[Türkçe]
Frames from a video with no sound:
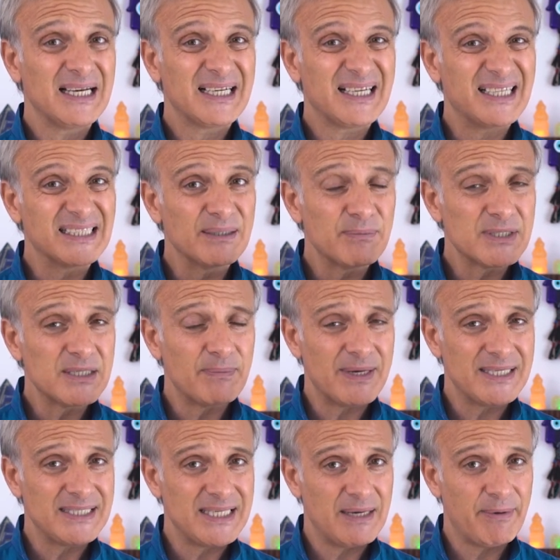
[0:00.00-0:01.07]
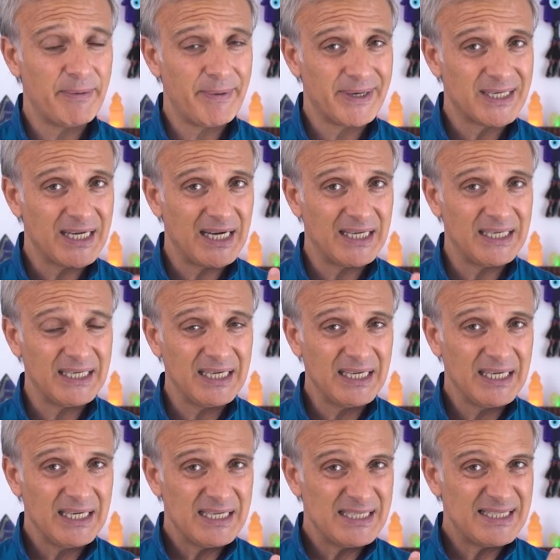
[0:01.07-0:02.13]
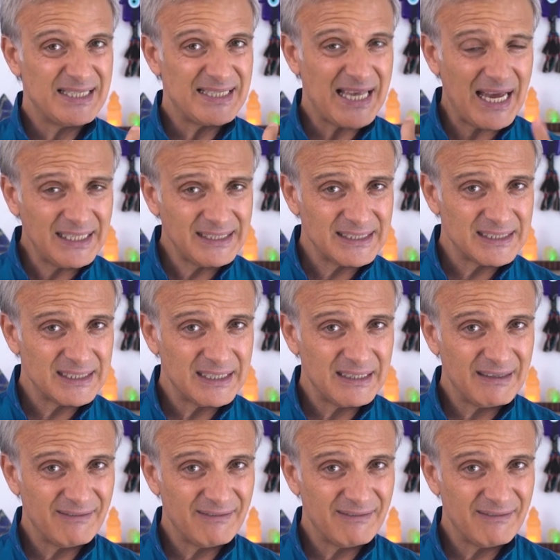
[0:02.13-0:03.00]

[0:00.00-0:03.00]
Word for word: kanımızı besleyememek yani sert